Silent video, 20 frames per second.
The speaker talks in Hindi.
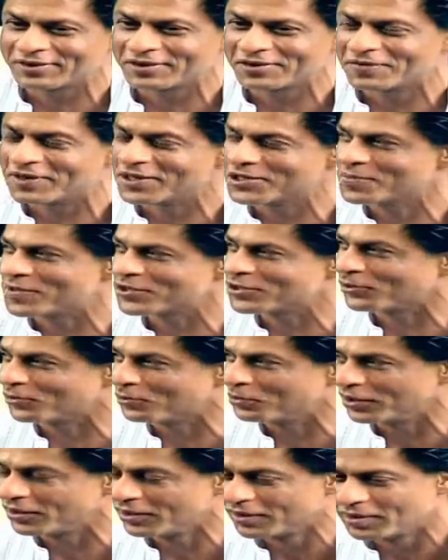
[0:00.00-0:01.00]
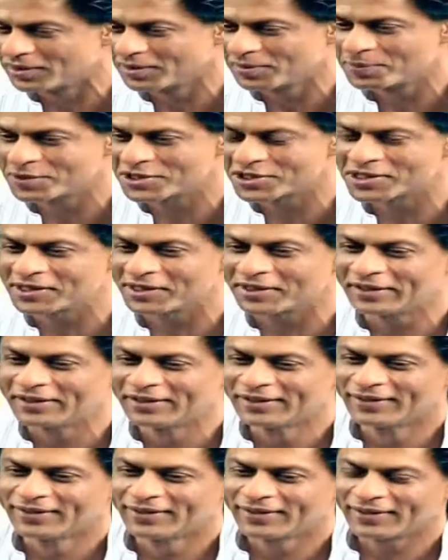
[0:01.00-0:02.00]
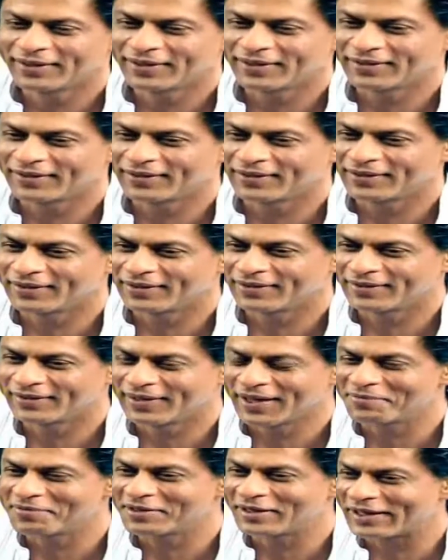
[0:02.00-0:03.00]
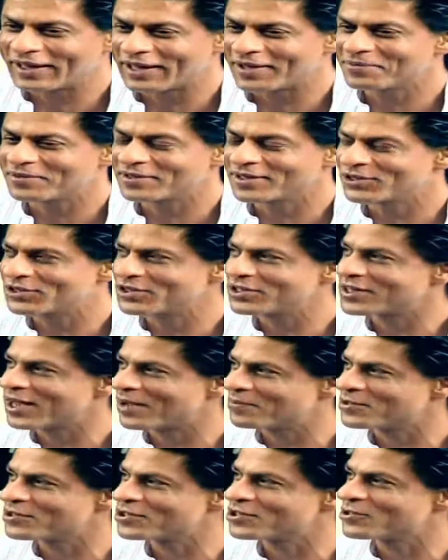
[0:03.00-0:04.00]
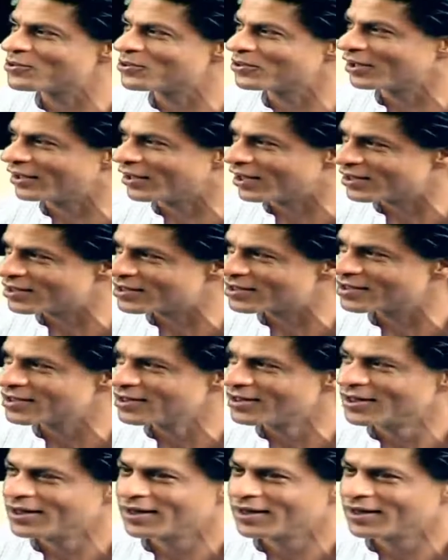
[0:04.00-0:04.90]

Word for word: शी इज़ वेरी स्पेशल टू मी पर्सनली एंड आई एम रियली हैप्पी दैट शी इज़ हैप्पी शी इज़ लुकिंग नाइस